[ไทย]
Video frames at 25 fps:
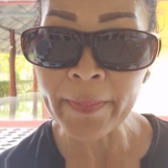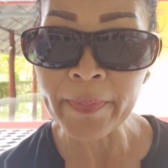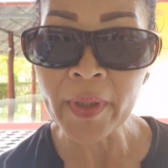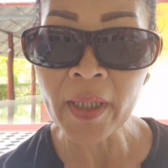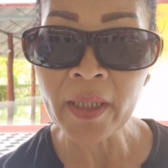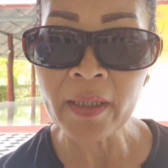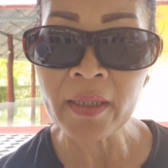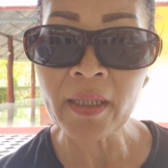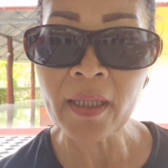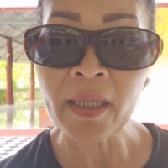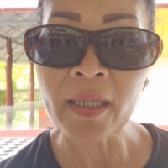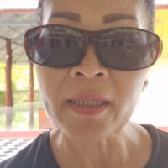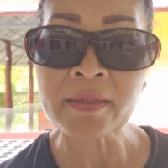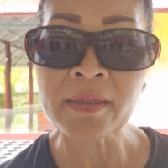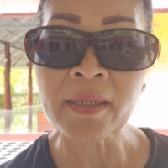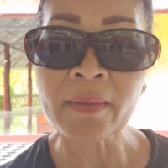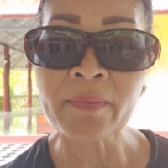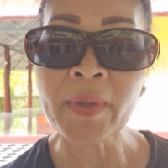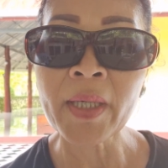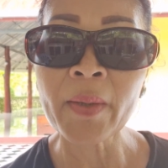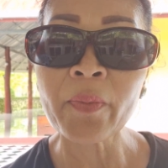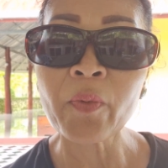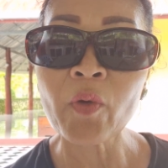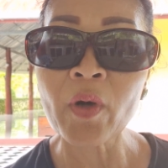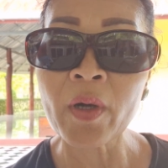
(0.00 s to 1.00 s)
บนึงเด้อค่ะสำ
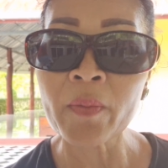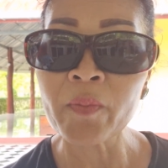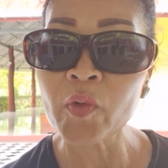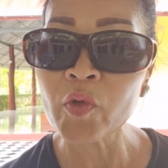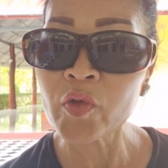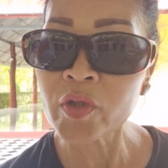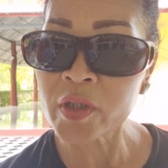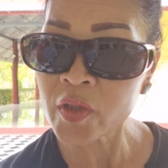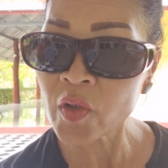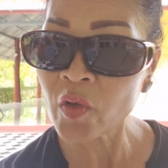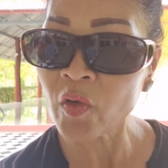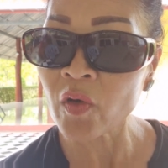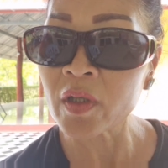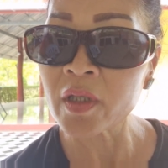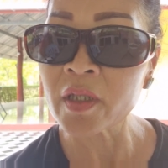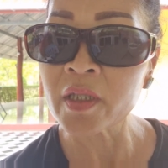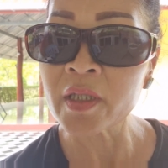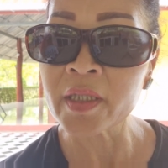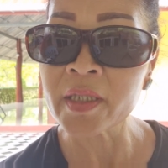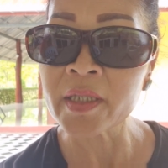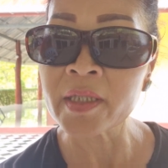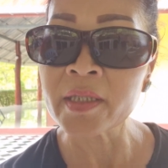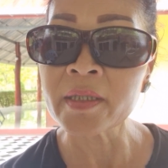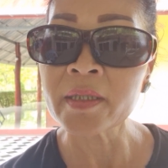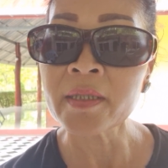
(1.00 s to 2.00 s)
หรับความรู้สึกของเอ๋
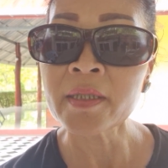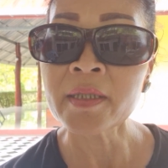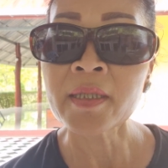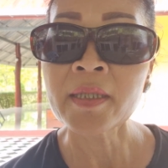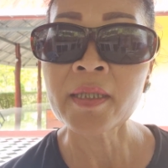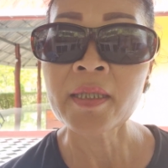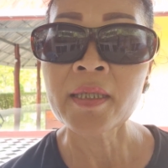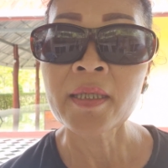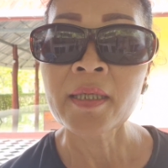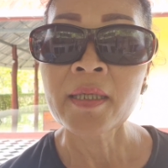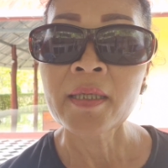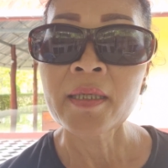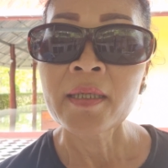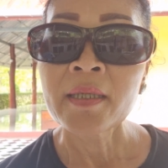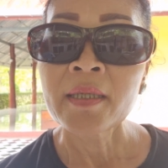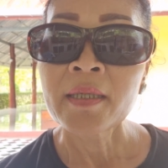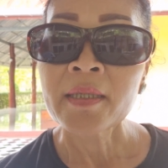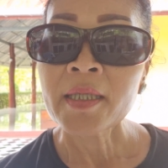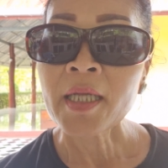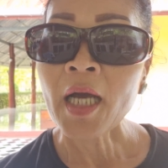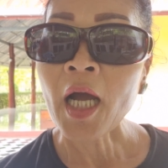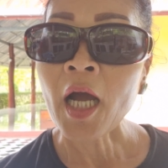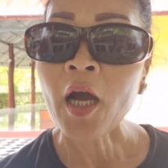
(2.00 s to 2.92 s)
ยถ้า